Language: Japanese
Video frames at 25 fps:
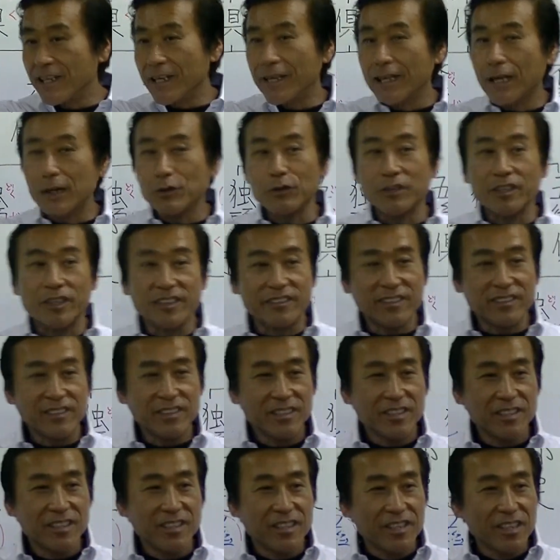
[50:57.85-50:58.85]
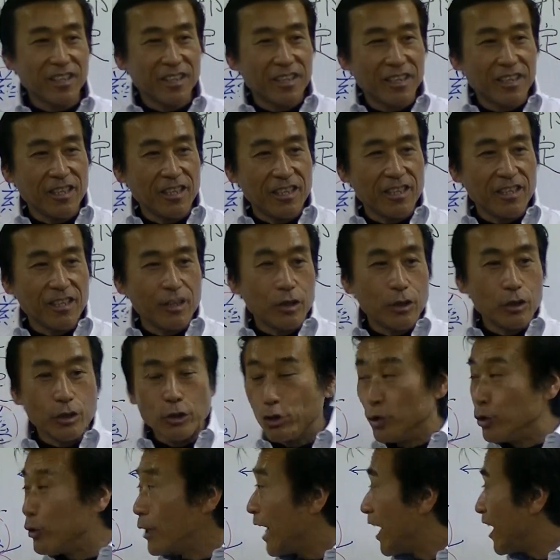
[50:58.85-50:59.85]
らになるんです
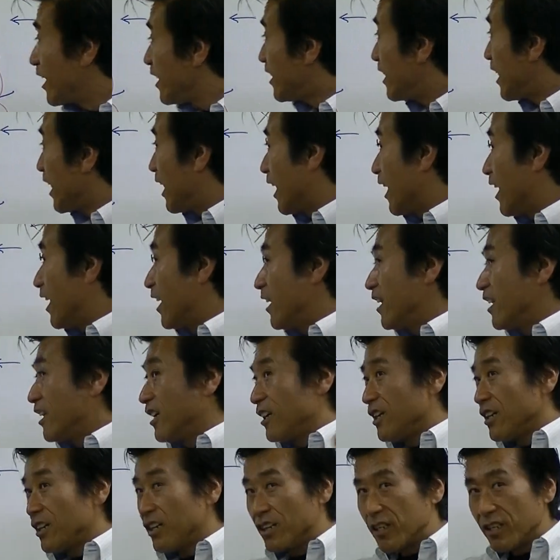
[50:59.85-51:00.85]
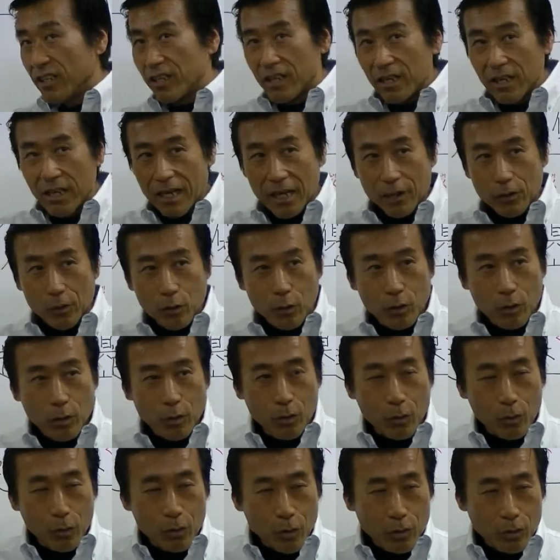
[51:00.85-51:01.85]
不安やあ
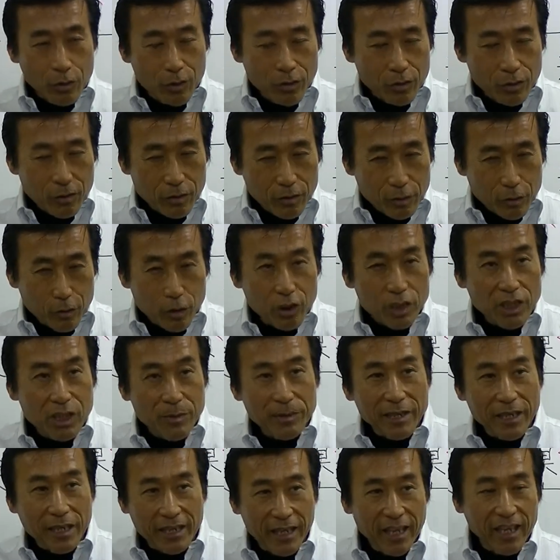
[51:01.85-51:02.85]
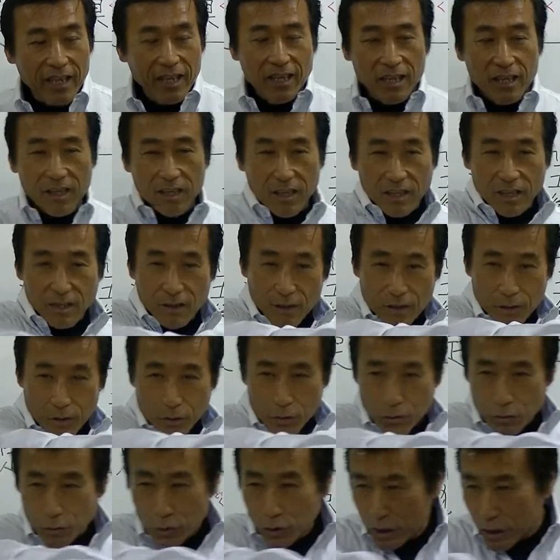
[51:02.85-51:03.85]
の苦しみがね
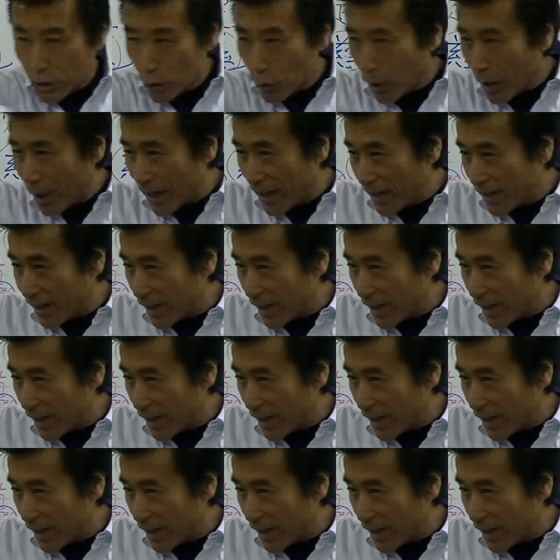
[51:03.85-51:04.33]
抜き取られ